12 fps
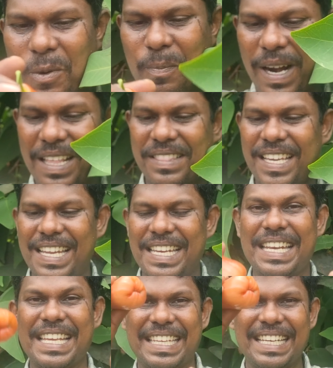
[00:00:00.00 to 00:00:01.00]
ஒரு பழத்தை
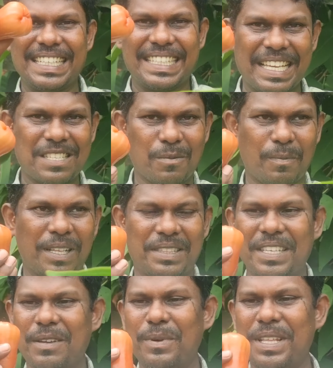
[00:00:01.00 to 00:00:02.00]
இன்றைக்கி டேஸ்ட்
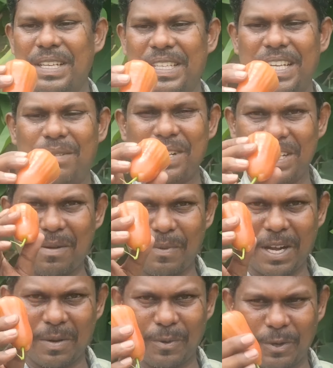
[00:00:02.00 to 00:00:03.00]
பார்த்து எப்படி இருக்குது அப்படின்னு தான்
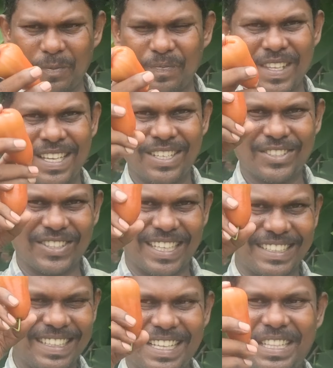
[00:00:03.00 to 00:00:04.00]
பார்க்க போகிறோம் ஸோ
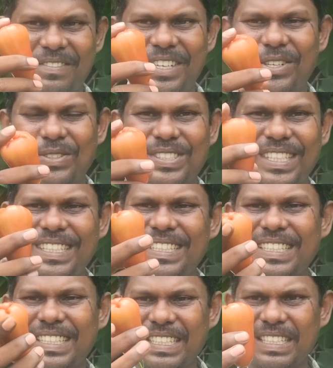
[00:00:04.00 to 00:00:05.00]
அதுதான் இந்த வீடியோஸு
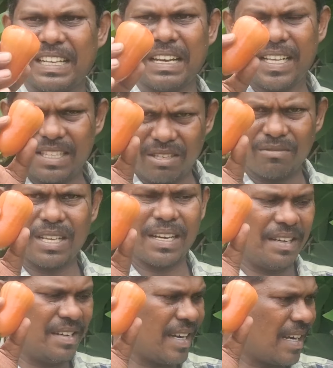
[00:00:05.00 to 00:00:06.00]
நல்லா இதை விட
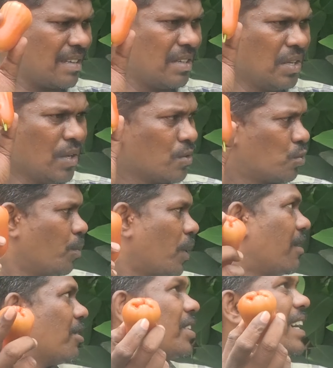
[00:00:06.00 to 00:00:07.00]
ரெட்டாக
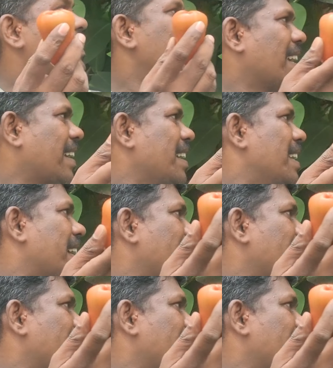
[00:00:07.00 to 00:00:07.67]
சூப்பராக வருங்க நான் கையில்